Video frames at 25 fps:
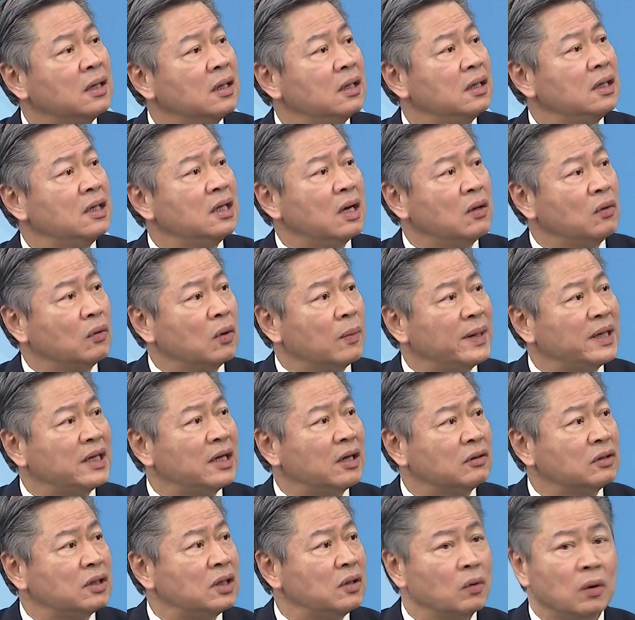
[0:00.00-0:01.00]
你要我半
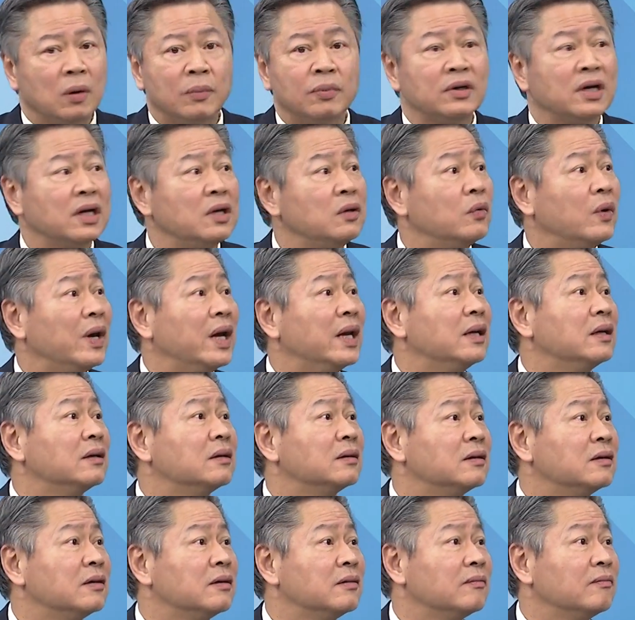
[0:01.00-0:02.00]
导体，我不跟你玩
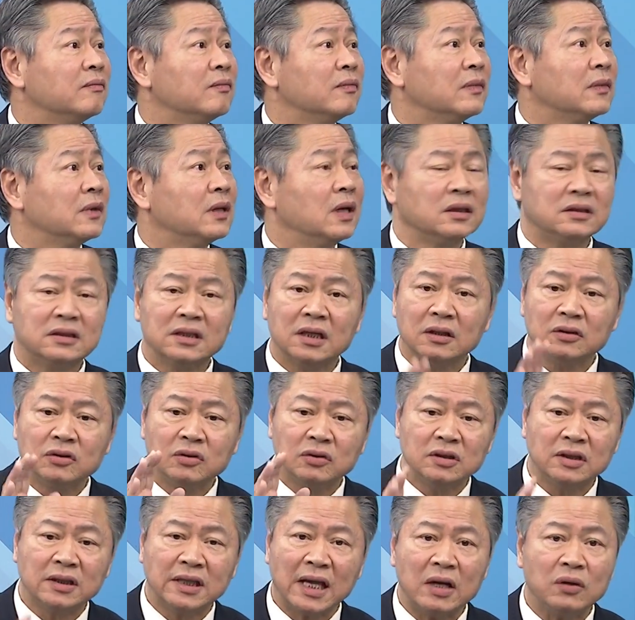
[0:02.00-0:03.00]
了。”对。那这个
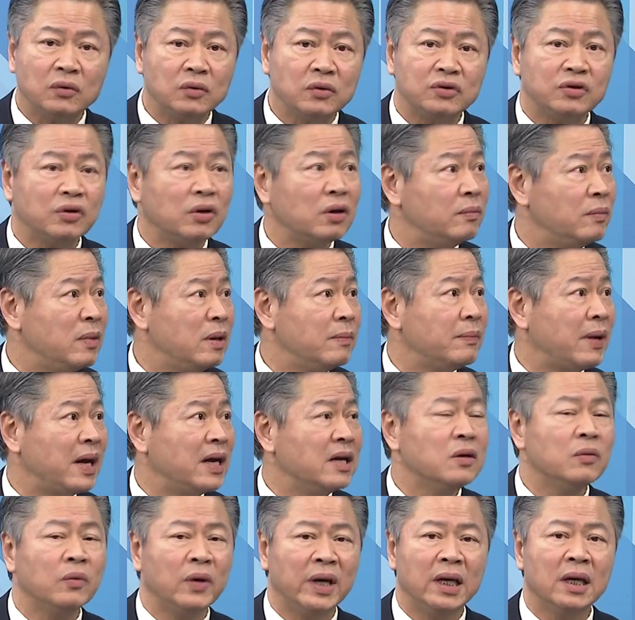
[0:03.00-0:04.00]
就是态度就很明白，
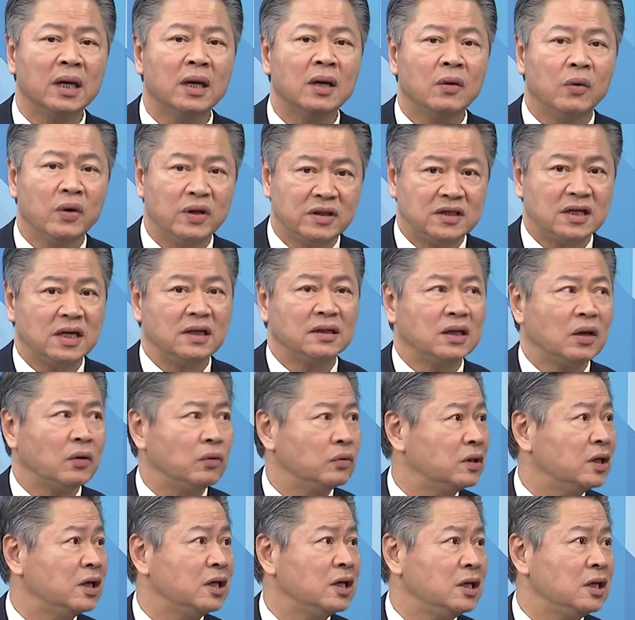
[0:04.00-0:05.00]
因为会伤到
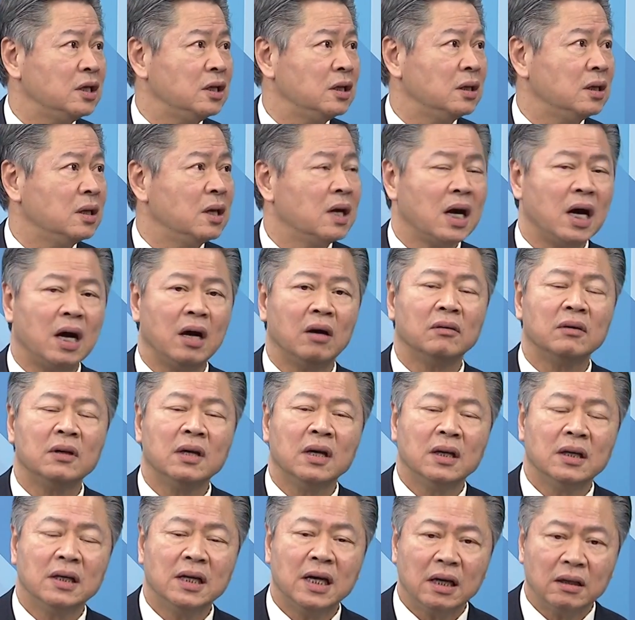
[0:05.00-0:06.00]
我的利益。好，
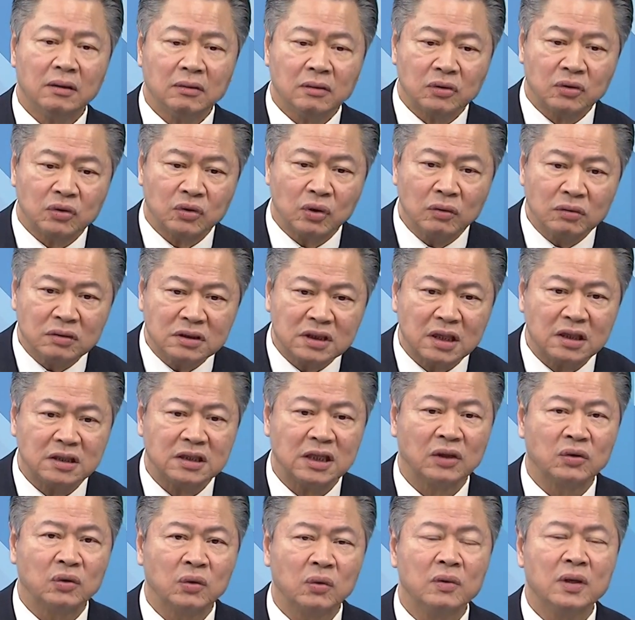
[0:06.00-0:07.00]
那从这个
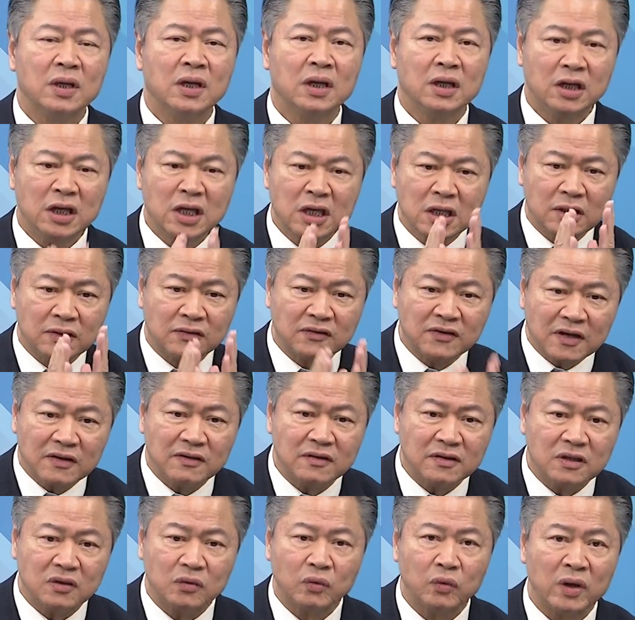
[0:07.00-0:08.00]
角度，你以
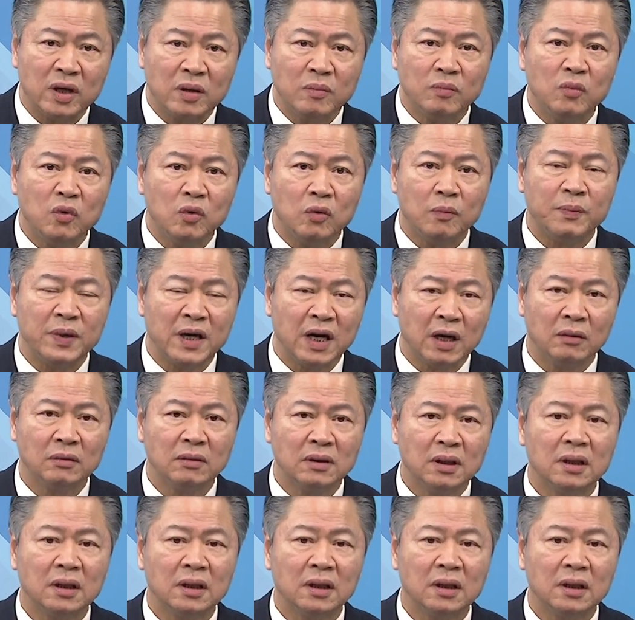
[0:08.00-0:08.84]
政治为目标。